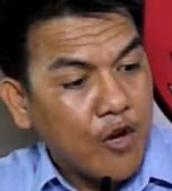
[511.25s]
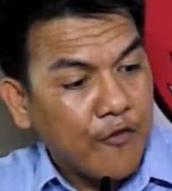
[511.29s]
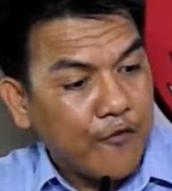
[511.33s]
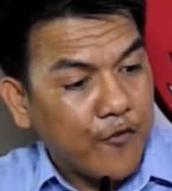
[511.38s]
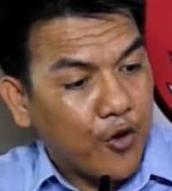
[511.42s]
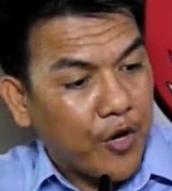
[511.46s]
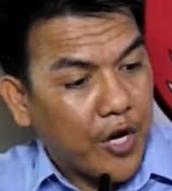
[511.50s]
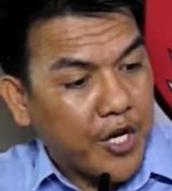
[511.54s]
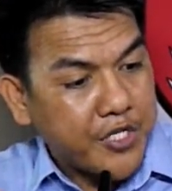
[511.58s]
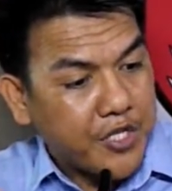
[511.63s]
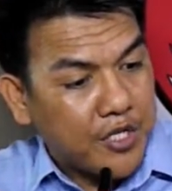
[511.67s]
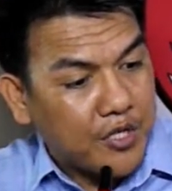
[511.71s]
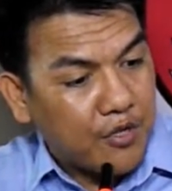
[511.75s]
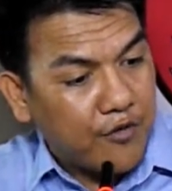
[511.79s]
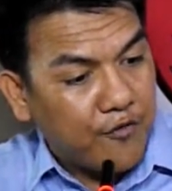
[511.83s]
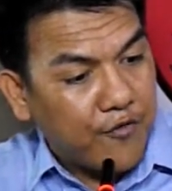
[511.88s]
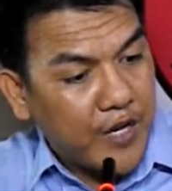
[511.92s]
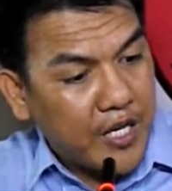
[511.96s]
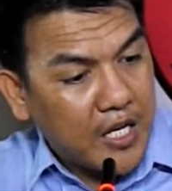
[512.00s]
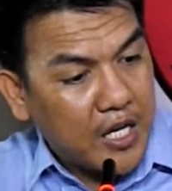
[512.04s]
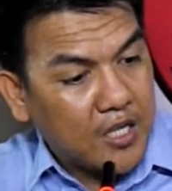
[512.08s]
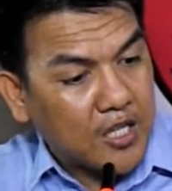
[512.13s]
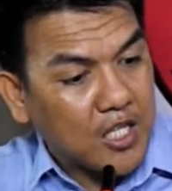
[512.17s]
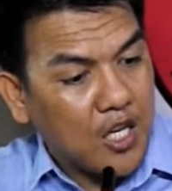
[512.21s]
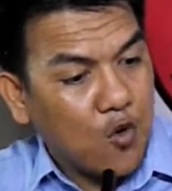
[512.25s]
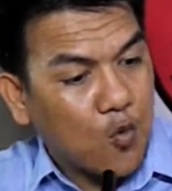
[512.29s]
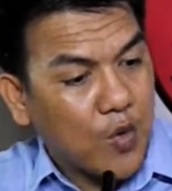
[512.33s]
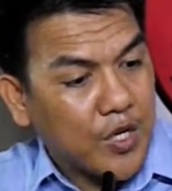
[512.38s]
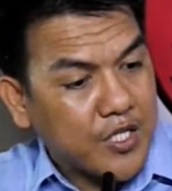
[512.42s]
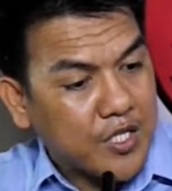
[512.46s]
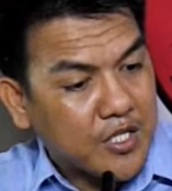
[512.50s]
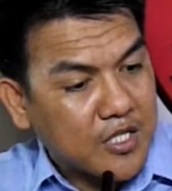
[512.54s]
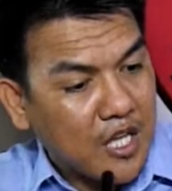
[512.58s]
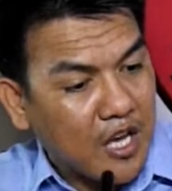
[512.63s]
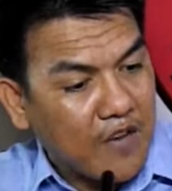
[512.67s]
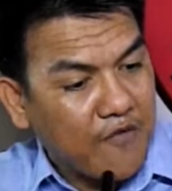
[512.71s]
For as divinity
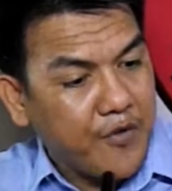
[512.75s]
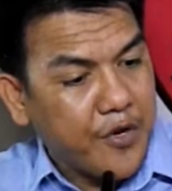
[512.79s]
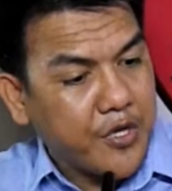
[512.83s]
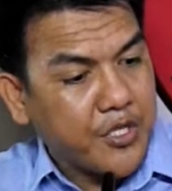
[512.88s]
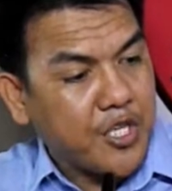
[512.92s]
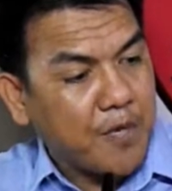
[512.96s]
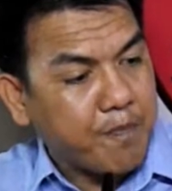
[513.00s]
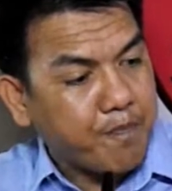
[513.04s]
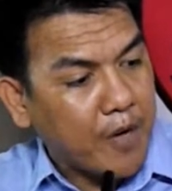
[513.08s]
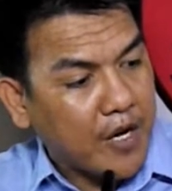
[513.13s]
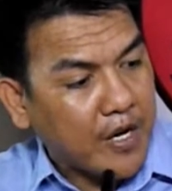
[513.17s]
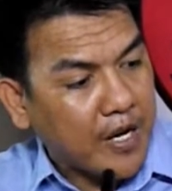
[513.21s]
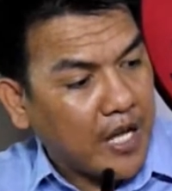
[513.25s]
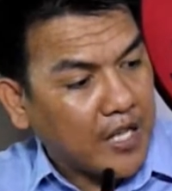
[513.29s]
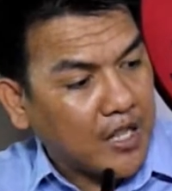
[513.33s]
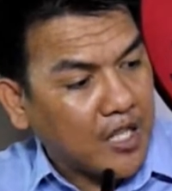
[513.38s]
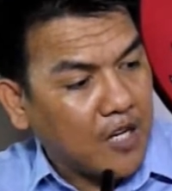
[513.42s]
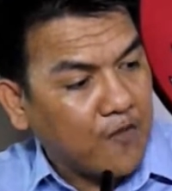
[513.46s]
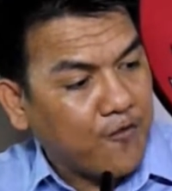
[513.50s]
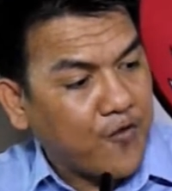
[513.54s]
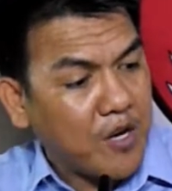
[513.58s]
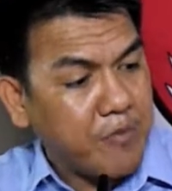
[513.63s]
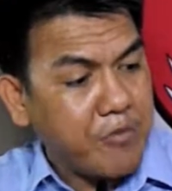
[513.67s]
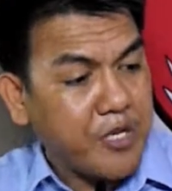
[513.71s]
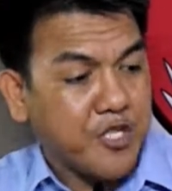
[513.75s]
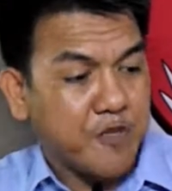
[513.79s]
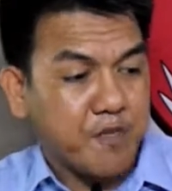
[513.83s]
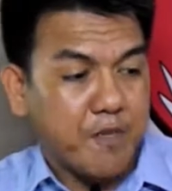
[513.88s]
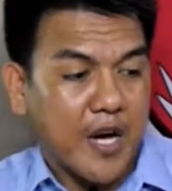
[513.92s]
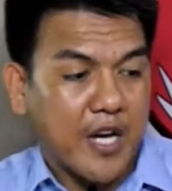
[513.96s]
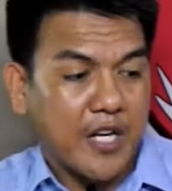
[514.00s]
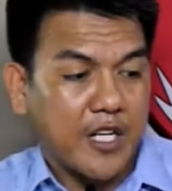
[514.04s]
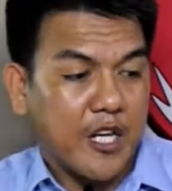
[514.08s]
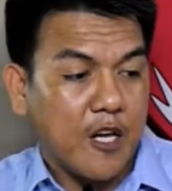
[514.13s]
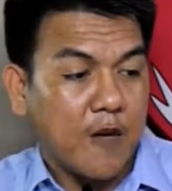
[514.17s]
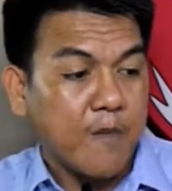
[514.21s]
was never separated from His
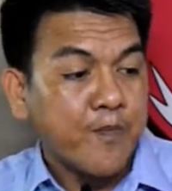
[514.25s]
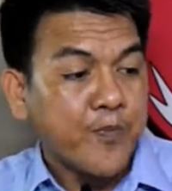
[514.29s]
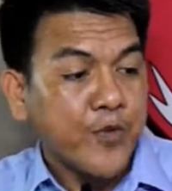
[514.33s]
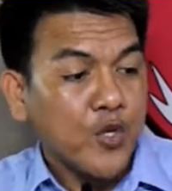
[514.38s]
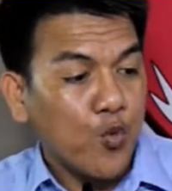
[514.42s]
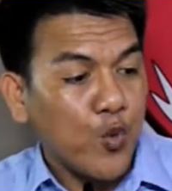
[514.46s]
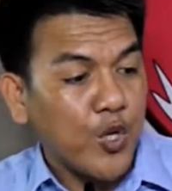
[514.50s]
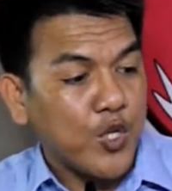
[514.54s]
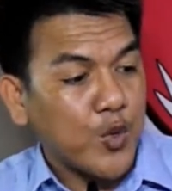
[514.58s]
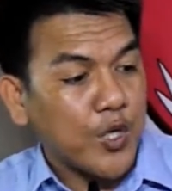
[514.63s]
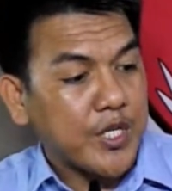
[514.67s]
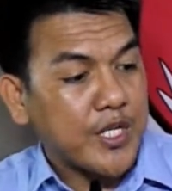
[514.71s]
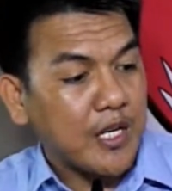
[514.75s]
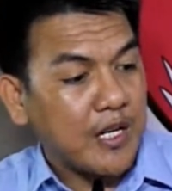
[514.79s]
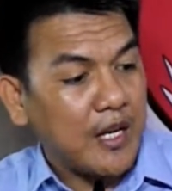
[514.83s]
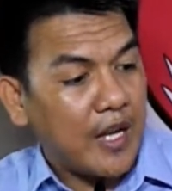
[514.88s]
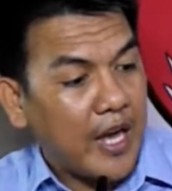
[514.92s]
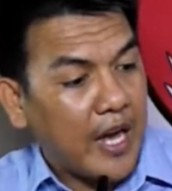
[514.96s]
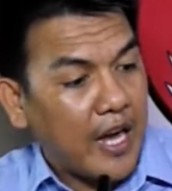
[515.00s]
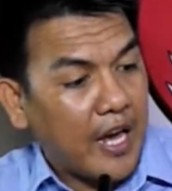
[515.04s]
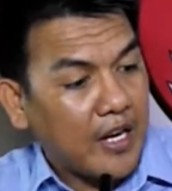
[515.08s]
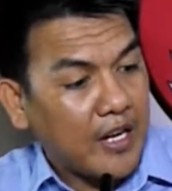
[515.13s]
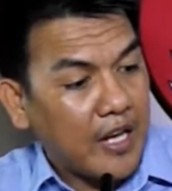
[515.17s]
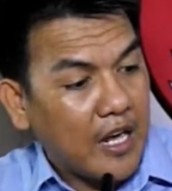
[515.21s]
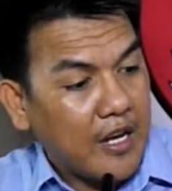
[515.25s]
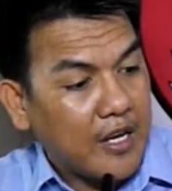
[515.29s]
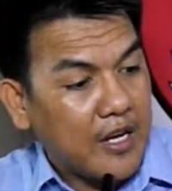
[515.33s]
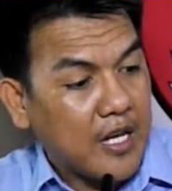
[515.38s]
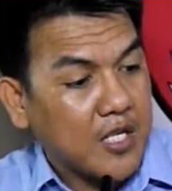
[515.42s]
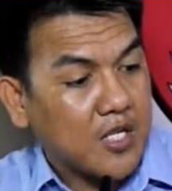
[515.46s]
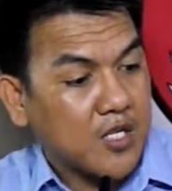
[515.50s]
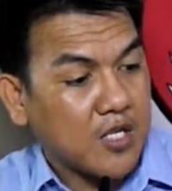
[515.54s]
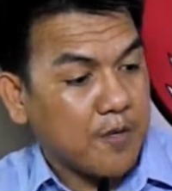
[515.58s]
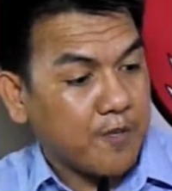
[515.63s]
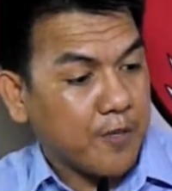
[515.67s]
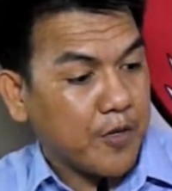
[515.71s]
body, which was laid in the
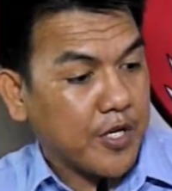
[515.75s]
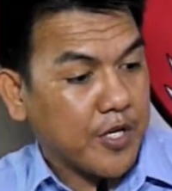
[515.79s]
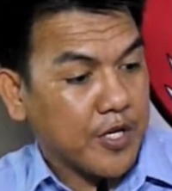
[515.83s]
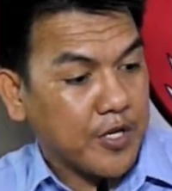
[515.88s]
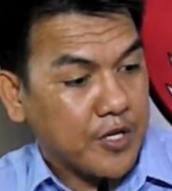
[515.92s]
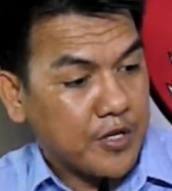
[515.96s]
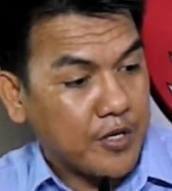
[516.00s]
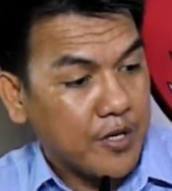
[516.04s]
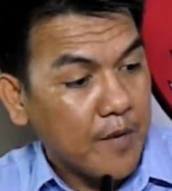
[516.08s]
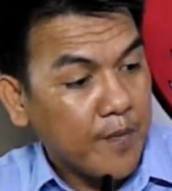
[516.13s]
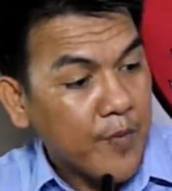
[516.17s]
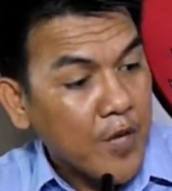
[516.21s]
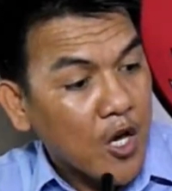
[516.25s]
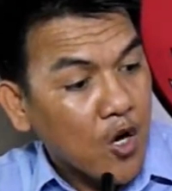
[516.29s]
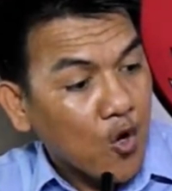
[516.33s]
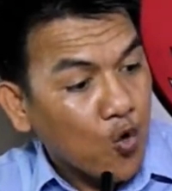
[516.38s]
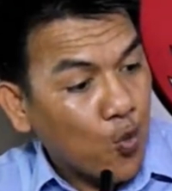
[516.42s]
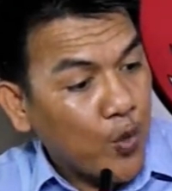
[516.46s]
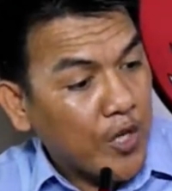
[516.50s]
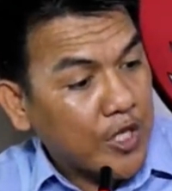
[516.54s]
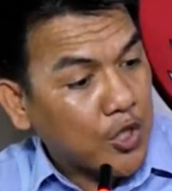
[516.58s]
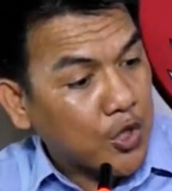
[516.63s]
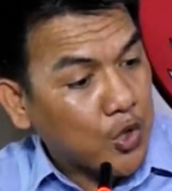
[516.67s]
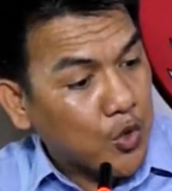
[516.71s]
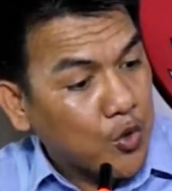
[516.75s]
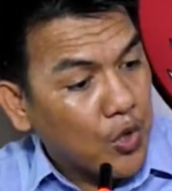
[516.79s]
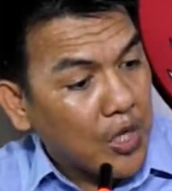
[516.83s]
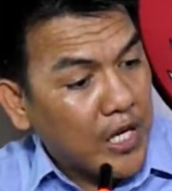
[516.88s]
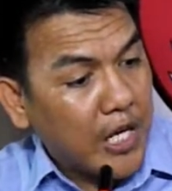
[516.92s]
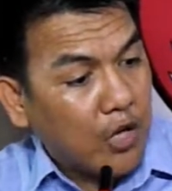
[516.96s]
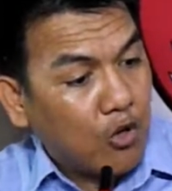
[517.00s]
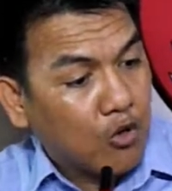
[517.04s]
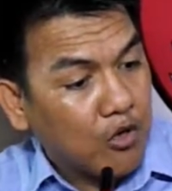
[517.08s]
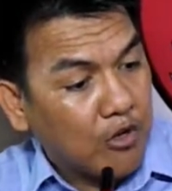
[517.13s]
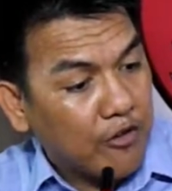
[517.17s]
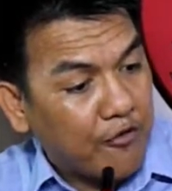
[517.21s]
sepulchre, we
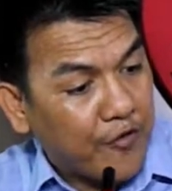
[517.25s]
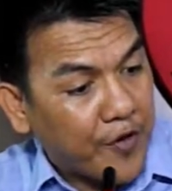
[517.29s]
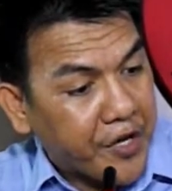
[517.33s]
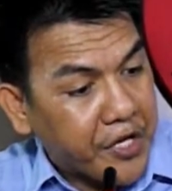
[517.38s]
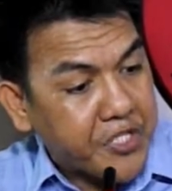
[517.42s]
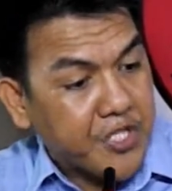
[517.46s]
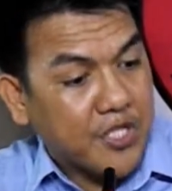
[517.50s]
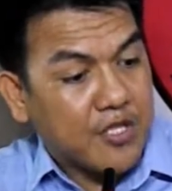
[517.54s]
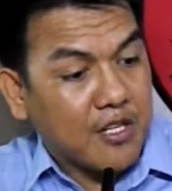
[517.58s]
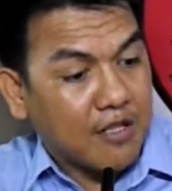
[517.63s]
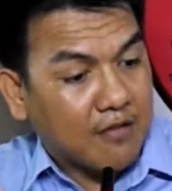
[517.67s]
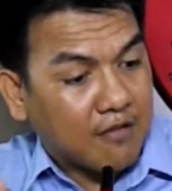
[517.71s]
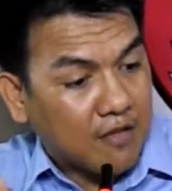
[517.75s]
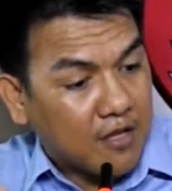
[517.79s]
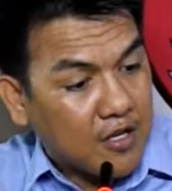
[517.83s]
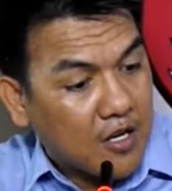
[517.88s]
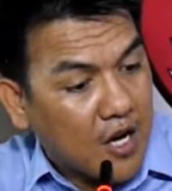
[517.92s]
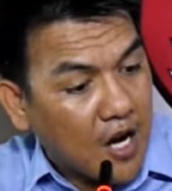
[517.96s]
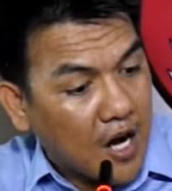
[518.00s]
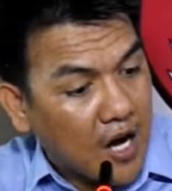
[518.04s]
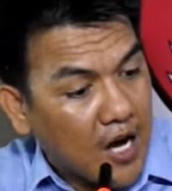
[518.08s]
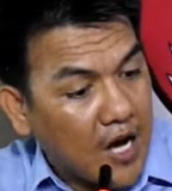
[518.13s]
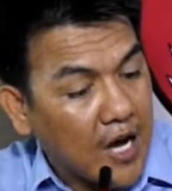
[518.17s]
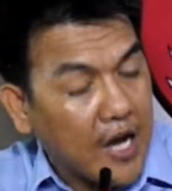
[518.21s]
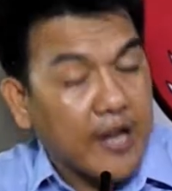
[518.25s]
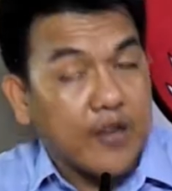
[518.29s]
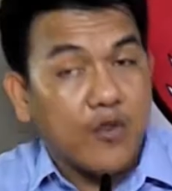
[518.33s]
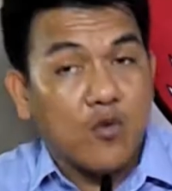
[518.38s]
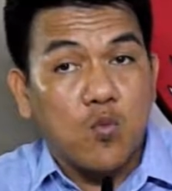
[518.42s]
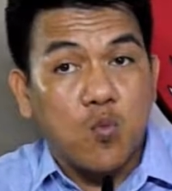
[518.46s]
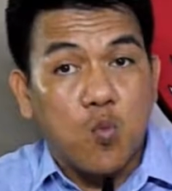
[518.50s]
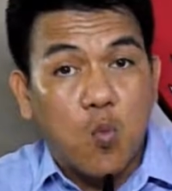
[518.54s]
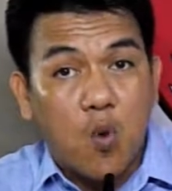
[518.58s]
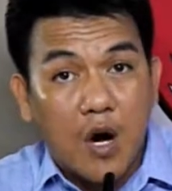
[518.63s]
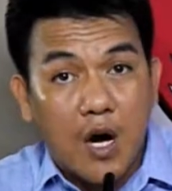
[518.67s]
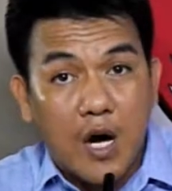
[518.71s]
truly confess that
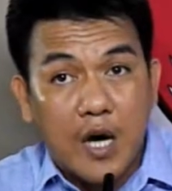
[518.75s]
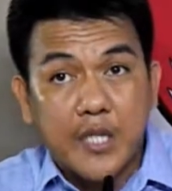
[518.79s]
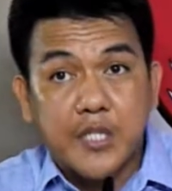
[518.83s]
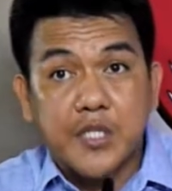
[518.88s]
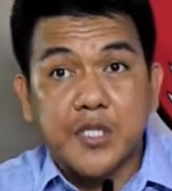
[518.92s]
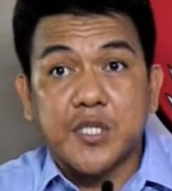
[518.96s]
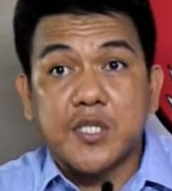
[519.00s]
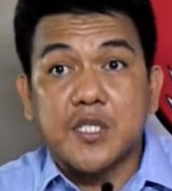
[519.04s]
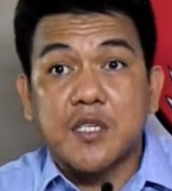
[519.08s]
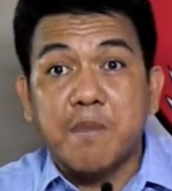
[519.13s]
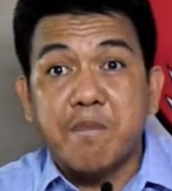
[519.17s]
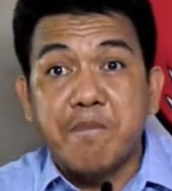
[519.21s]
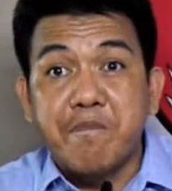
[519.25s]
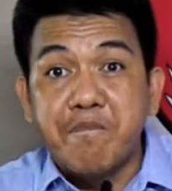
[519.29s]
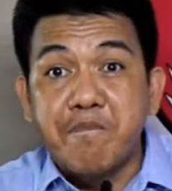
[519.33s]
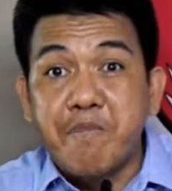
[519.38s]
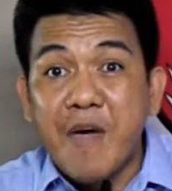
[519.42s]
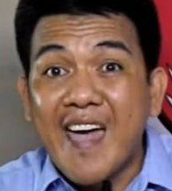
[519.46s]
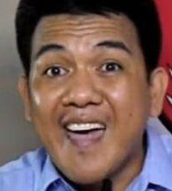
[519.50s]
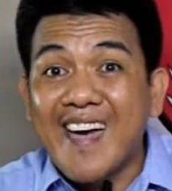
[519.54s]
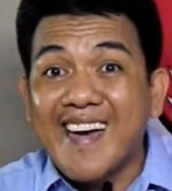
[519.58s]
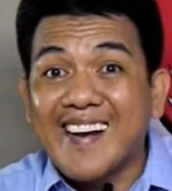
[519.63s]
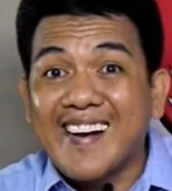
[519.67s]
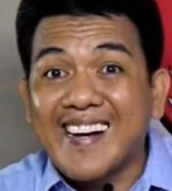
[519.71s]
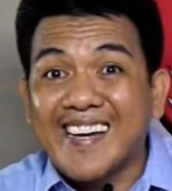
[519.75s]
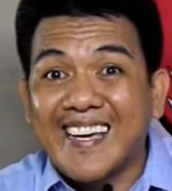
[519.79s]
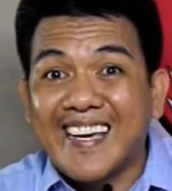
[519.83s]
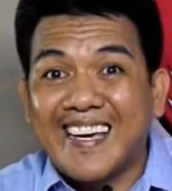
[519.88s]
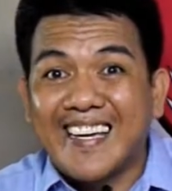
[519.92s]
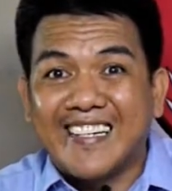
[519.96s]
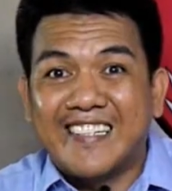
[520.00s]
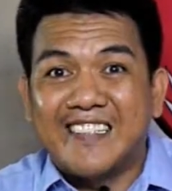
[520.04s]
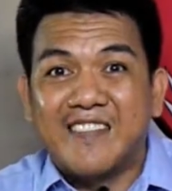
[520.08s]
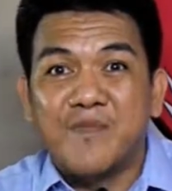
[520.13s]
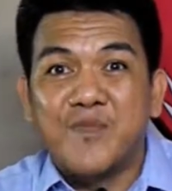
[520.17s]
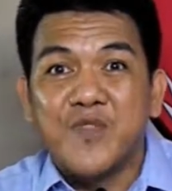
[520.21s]
God was
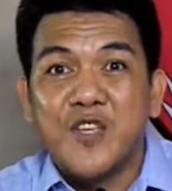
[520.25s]
buried.